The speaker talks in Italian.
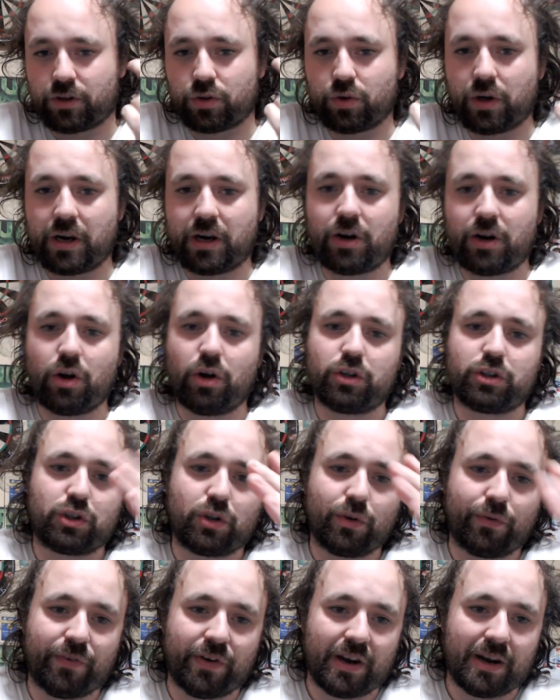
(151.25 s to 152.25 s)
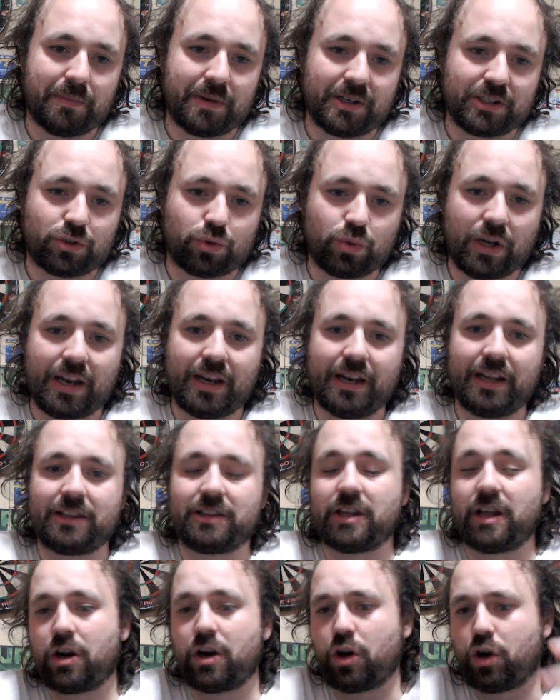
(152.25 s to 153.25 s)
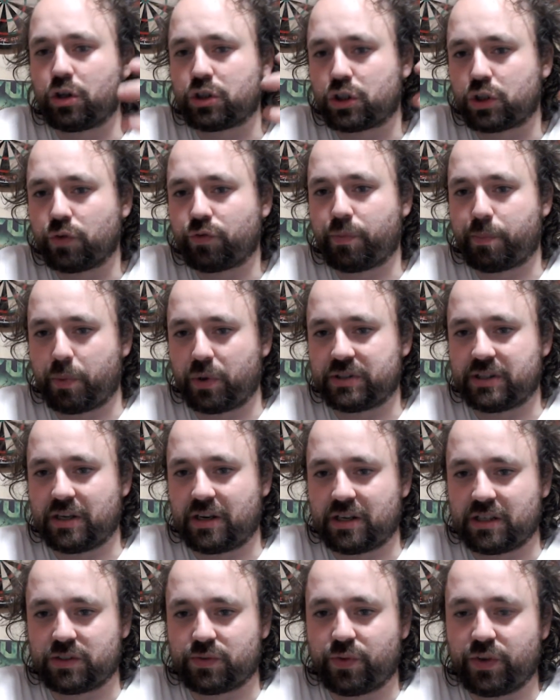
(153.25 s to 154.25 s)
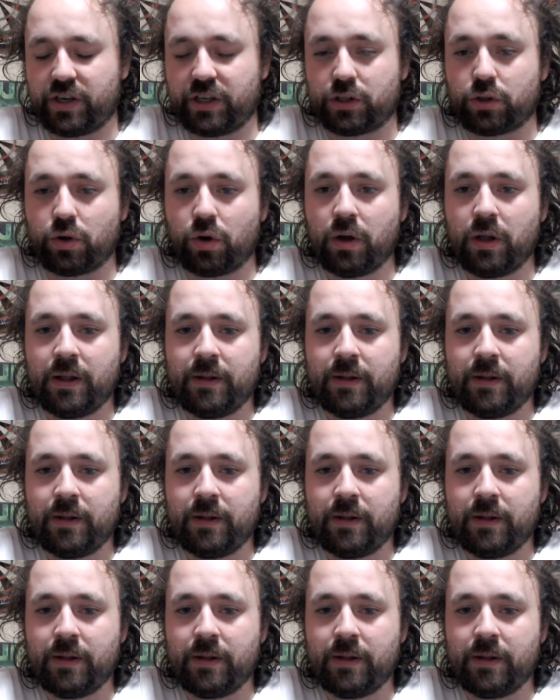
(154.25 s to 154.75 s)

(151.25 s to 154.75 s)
al Rostov è rimasto un annetto al Rostov poi si è trasferito